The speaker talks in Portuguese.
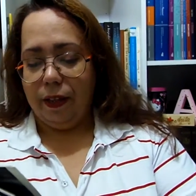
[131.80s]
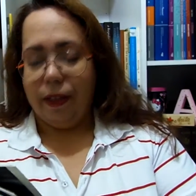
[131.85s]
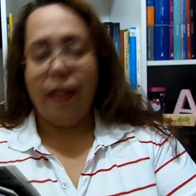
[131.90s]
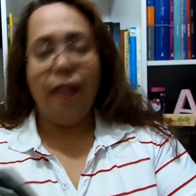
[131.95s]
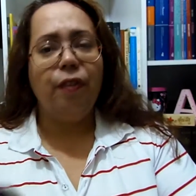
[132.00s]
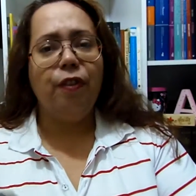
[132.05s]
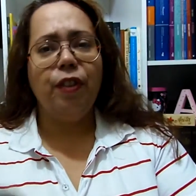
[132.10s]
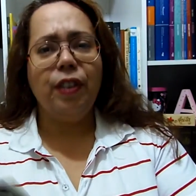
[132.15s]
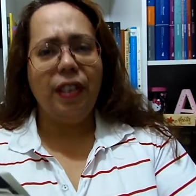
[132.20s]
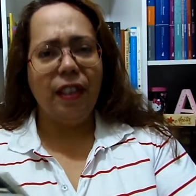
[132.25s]

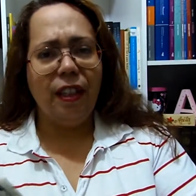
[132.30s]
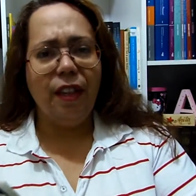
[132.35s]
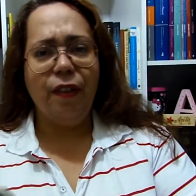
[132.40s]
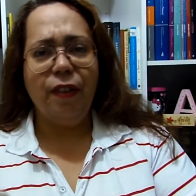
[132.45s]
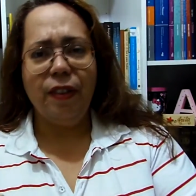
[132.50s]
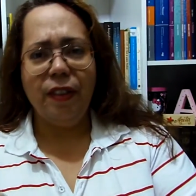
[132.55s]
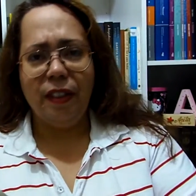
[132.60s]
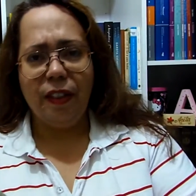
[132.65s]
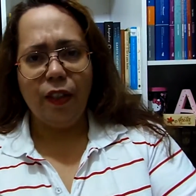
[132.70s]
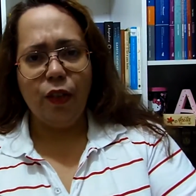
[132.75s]
Tá, você está
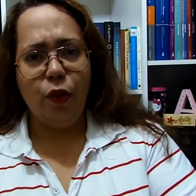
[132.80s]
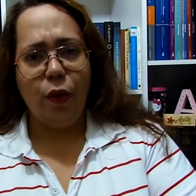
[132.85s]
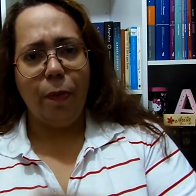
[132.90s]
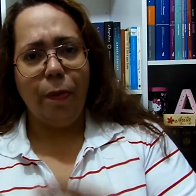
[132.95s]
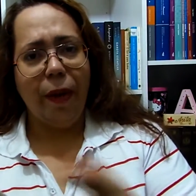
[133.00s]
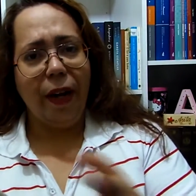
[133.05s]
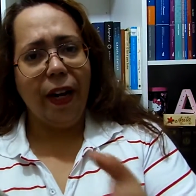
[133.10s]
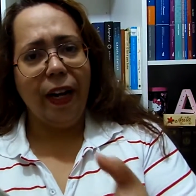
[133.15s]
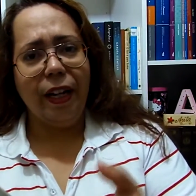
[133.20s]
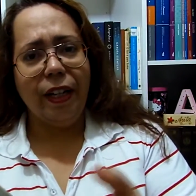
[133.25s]
fazendo a sua
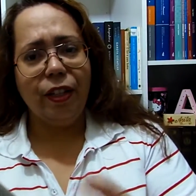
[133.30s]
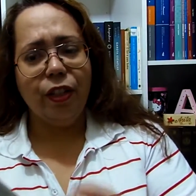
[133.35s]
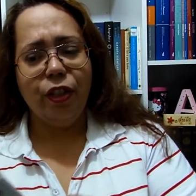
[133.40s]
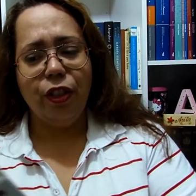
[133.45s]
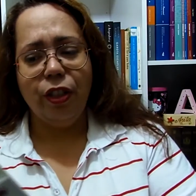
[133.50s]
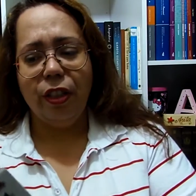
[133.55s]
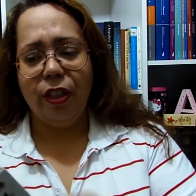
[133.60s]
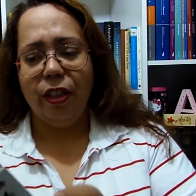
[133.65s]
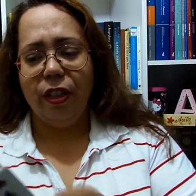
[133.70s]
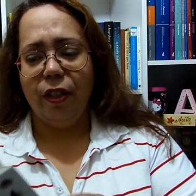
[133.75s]

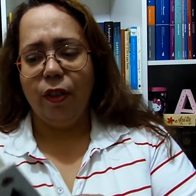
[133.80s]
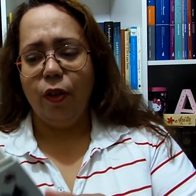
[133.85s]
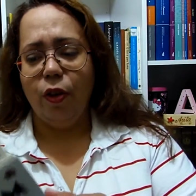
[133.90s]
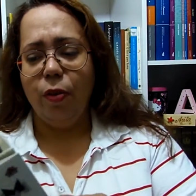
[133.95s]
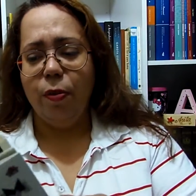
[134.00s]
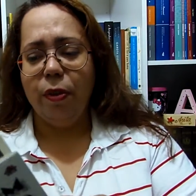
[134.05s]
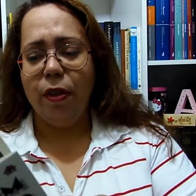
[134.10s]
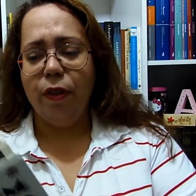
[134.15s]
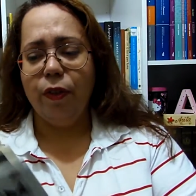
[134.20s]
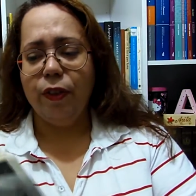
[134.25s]
parte?
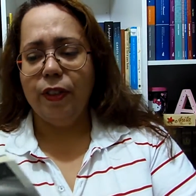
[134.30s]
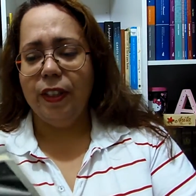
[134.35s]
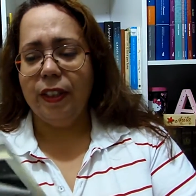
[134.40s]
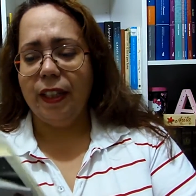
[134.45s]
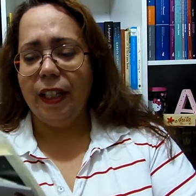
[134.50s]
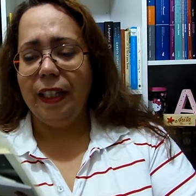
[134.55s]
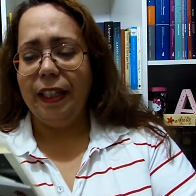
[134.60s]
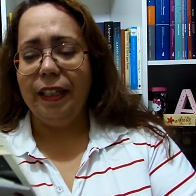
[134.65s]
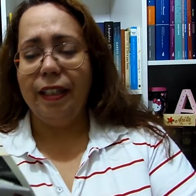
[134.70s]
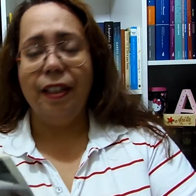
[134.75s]
Como que você
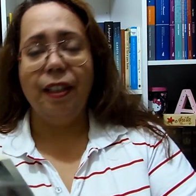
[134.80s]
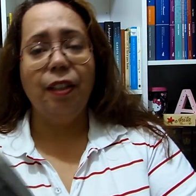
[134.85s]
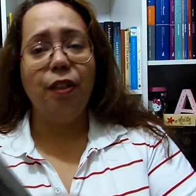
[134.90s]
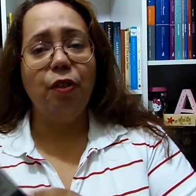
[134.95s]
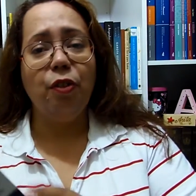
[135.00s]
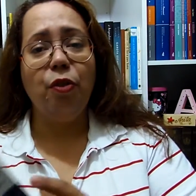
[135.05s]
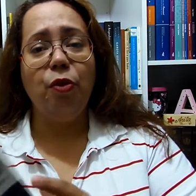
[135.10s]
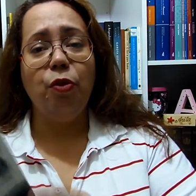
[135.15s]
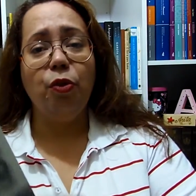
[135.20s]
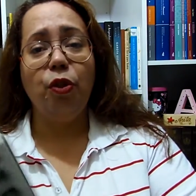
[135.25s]
está
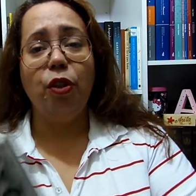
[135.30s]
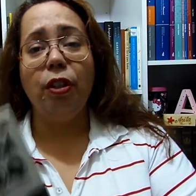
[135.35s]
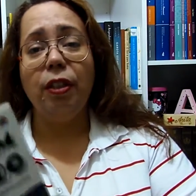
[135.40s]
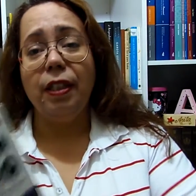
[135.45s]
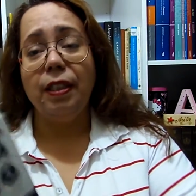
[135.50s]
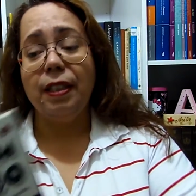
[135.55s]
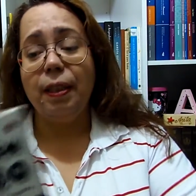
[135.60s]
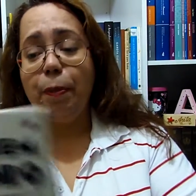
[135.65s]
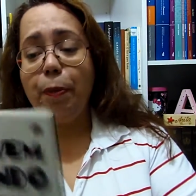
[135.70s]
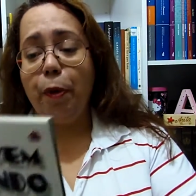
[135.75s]
lidando com toda
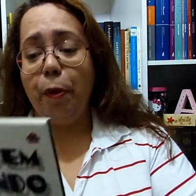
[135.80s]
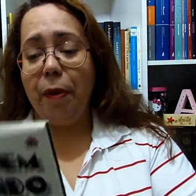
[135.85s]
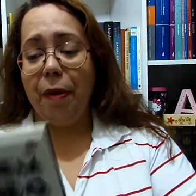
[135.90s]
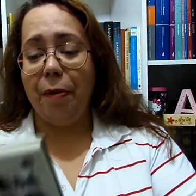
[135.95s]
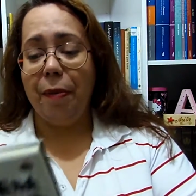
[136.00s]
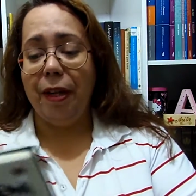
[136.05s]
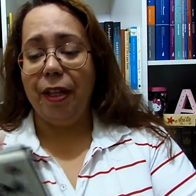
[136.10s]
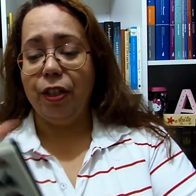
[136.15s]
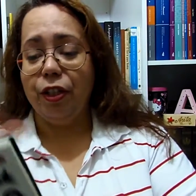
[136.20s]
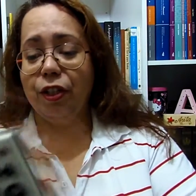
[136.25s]
essa
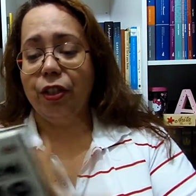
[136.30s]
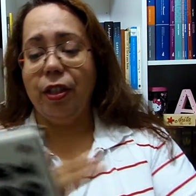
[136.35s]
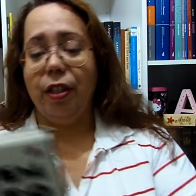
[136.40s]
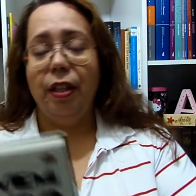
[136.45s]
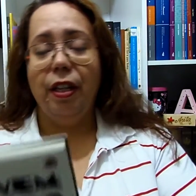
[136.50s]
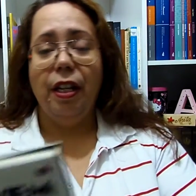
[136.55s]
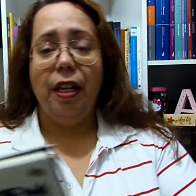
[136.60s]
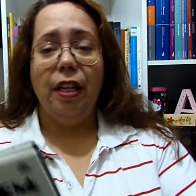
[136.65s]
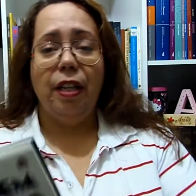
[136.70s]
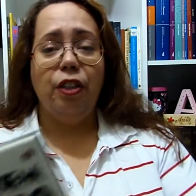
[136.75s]
problemática
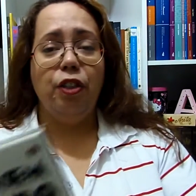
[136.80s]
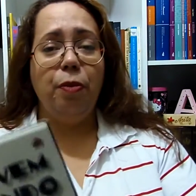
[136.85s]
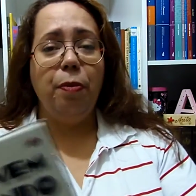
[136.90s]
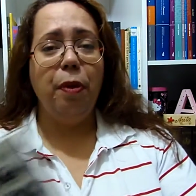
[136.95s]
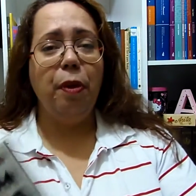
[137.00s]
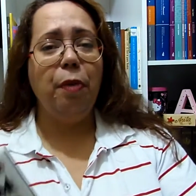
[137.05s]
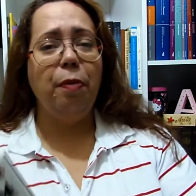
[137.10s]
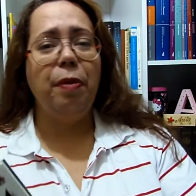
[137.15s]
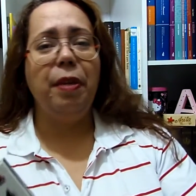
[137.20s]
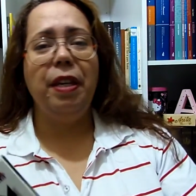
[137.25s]
de
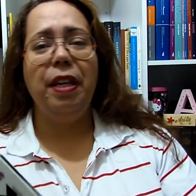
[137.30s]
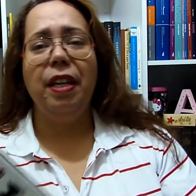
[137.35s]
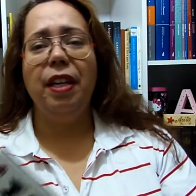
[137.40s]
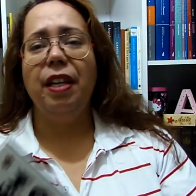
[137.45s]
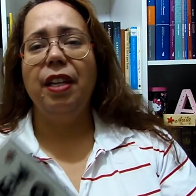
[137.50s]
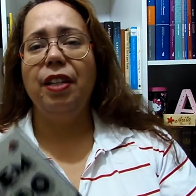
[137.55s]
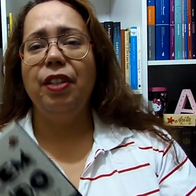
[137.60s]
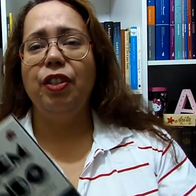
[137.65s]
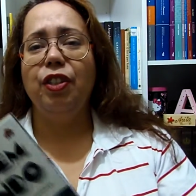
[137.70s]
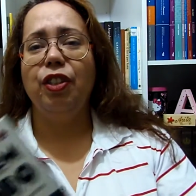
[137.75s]
meio
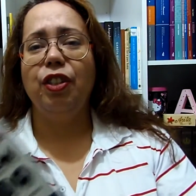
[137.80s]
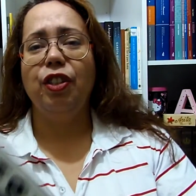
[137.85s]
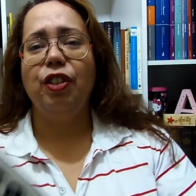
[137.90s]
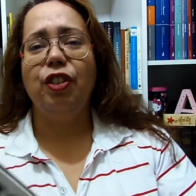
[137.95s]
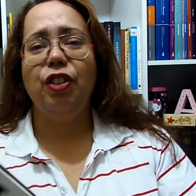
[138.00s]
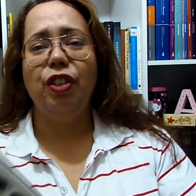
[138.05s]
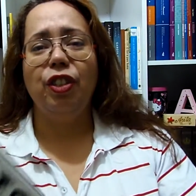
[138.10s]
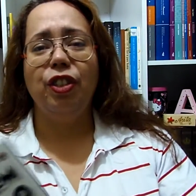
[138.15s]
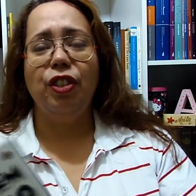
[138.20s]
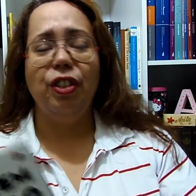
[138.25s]
ambiente,
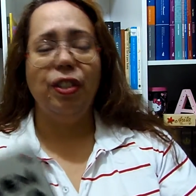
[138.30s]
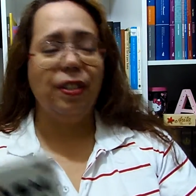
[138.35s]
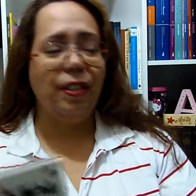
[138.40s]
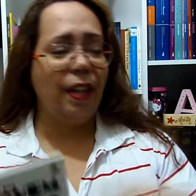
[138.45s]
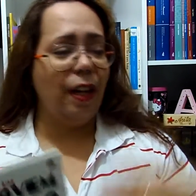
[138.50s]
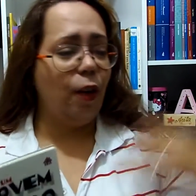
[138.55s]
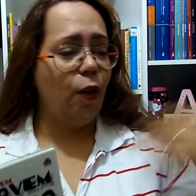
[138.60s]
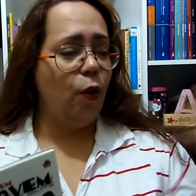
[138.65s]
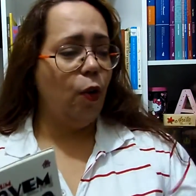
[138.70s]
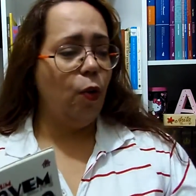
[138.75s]
de, de,
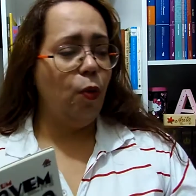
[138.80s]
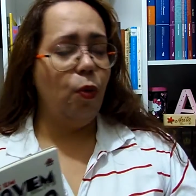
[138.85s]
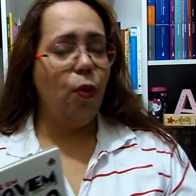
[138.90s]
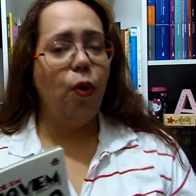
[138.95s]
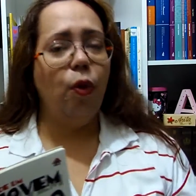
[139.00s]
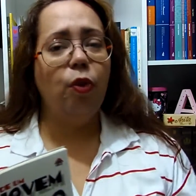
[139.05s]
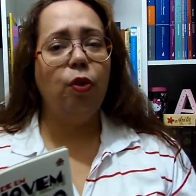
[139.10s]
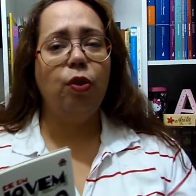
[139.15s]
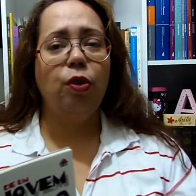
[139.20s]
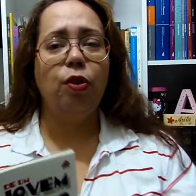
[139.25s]
estar com o
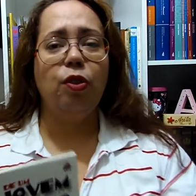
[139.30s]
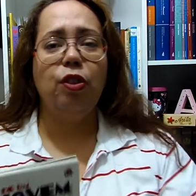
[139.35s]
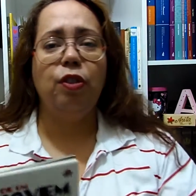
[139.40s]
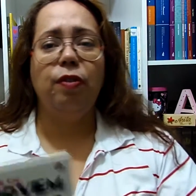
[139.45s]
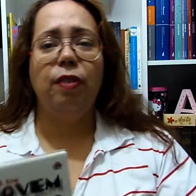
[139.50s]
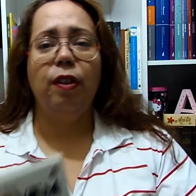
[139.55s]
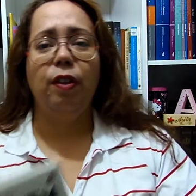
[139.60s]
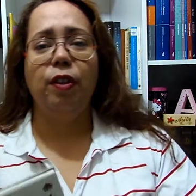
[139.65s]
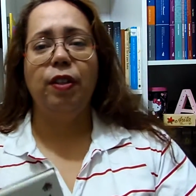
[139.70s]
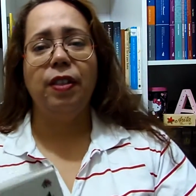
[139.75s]
outro, de
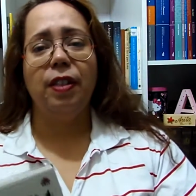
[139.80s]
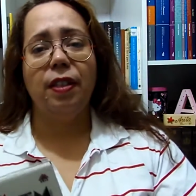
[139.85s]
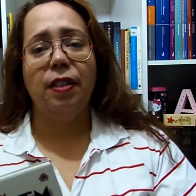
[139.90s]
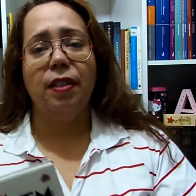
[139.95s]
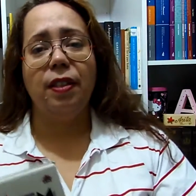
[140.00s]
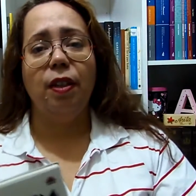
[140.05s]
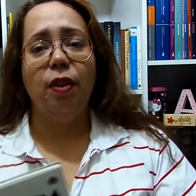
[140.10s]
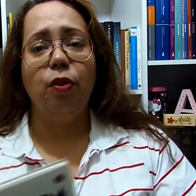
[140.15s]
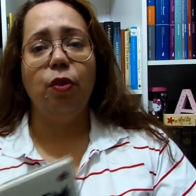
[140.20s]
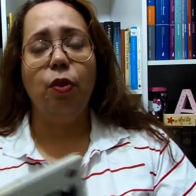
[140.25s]

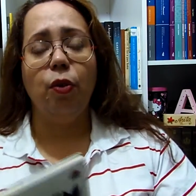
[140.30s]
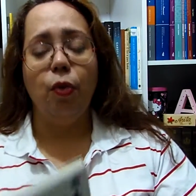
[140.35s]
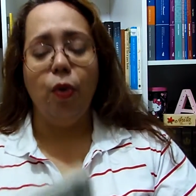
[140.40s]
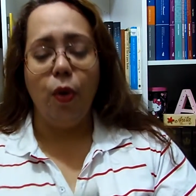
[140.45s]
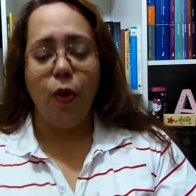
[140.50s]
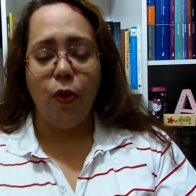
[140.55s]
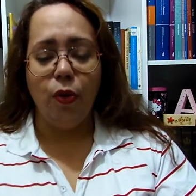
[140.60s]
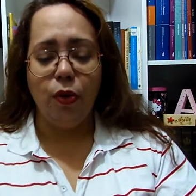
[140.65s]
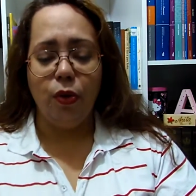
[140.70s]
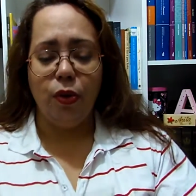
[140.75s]
valorização do
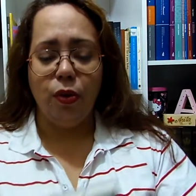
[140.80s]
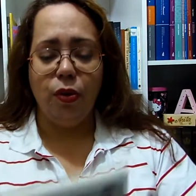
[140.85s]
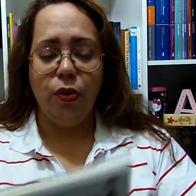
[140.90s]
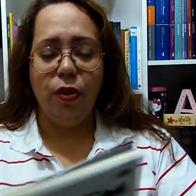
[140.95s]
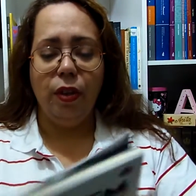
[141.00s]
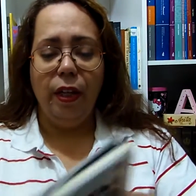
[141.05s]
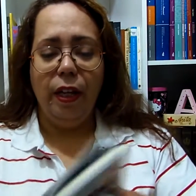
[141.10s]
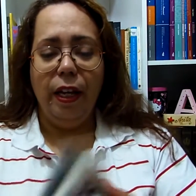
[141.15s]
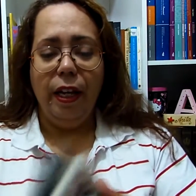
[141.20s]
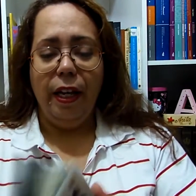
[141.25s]
outro?